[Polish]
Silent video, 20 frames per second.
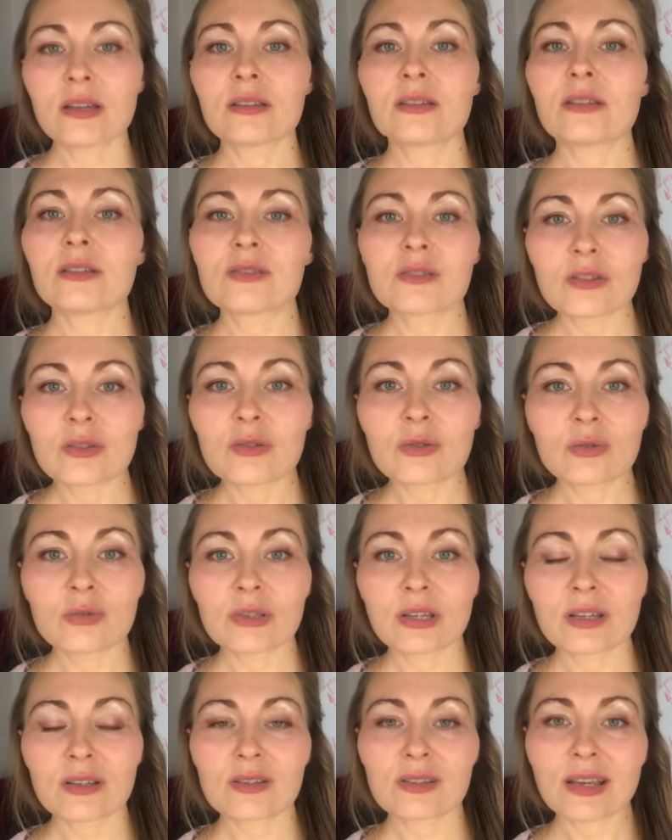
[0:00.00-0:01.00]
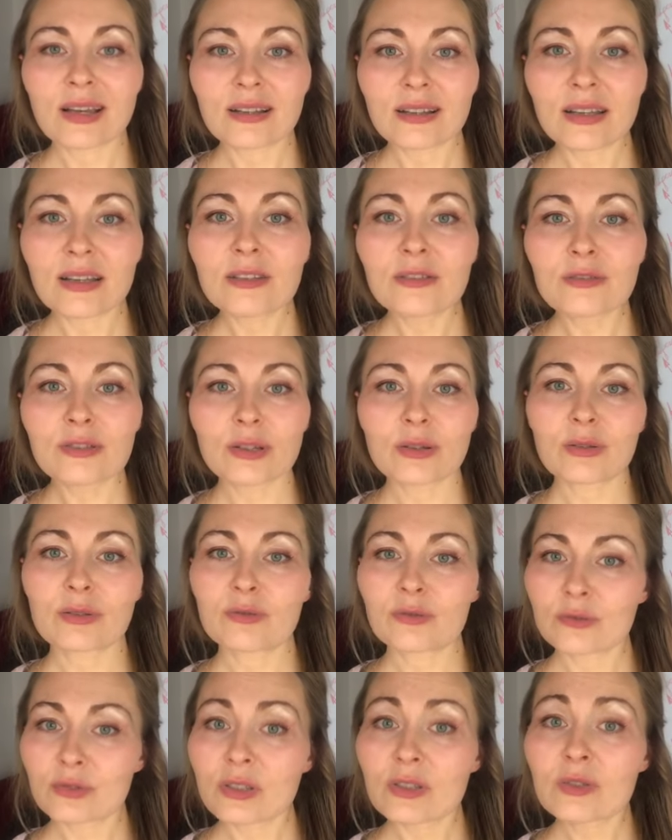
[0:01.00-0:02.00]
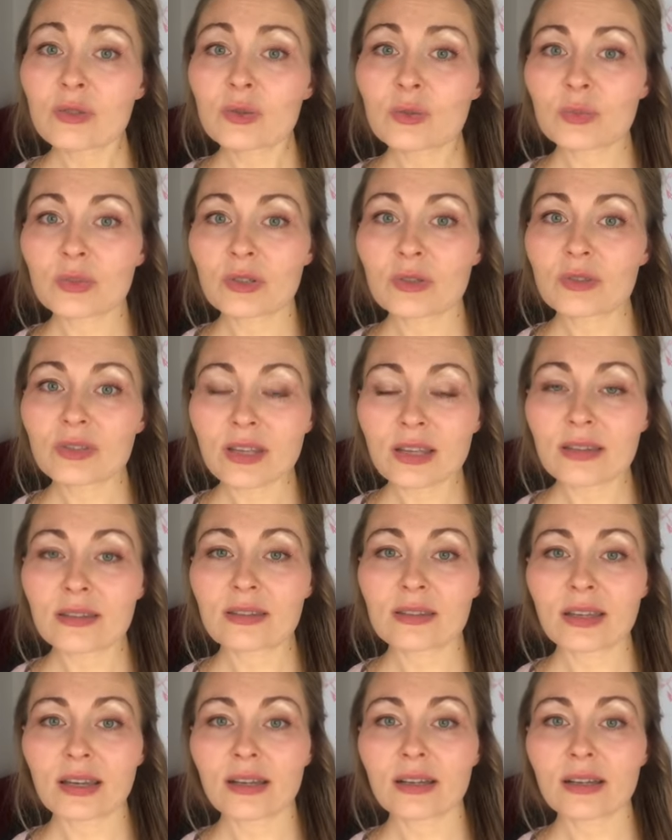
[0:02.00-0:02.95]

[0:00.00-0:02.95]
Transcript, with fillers: decyduje zaledwie o 20%,